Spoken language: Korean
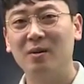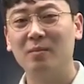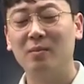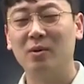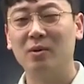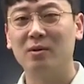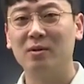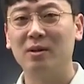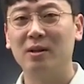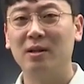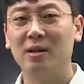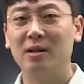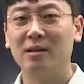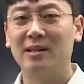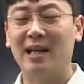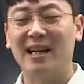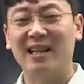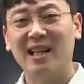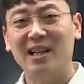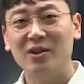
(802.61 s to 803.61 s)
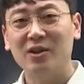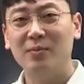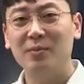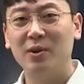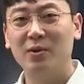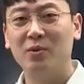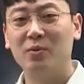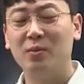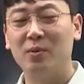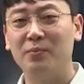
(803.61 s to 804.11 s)
뭐
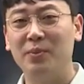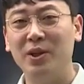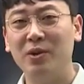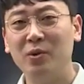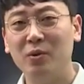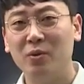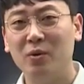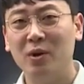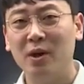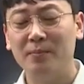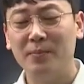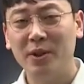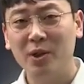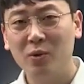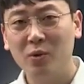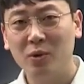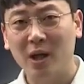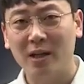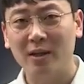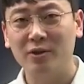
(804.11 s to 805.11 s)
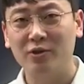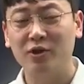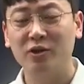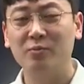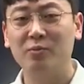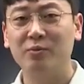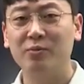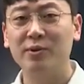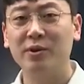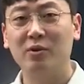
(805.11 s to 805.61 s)
장단점이 있고 뭐 비교 비교할 수
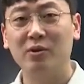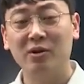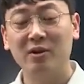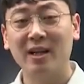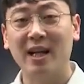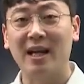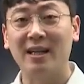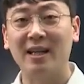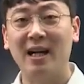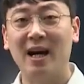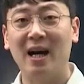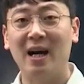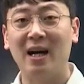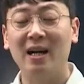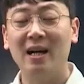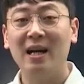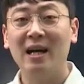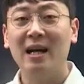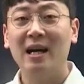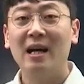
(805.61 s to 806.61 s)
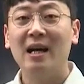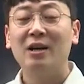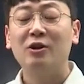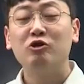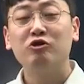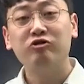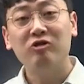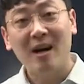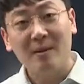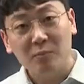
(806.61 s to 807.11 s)
있는 부분이 있고 그런 게 아니라
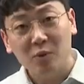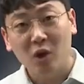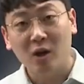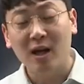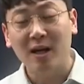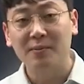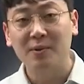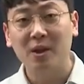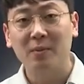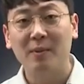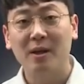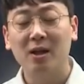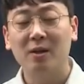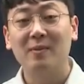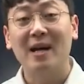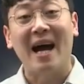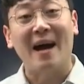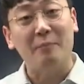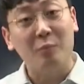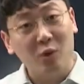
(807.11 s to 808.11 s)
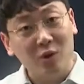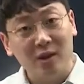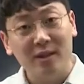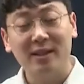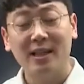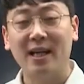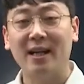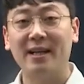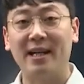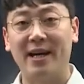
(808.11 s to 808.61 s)
수험 적합성만큼은
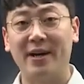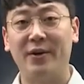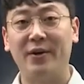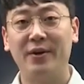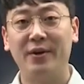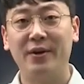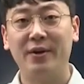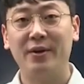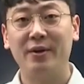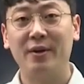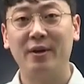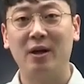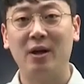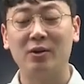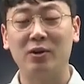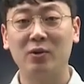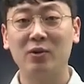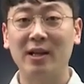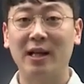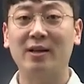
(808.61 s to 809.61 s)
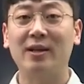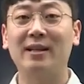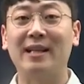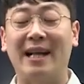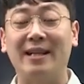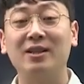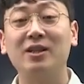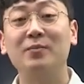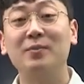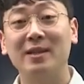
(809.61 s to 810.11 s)
압도적인 차이가 나요. 어, 저도 당연히
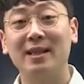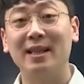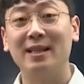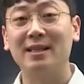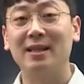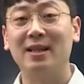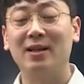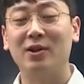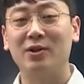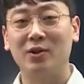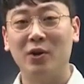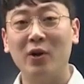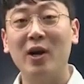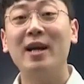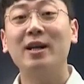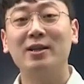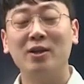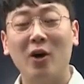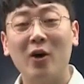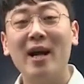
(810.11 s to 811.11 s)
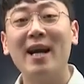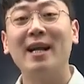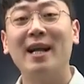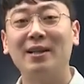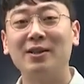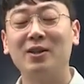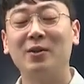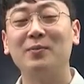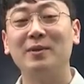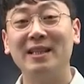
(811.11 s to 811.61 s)
단점이 있겠지. 어, 저의 저의
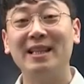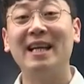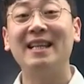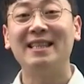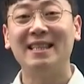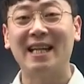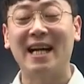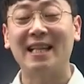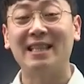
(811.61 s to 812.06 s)
단점이 있겠지.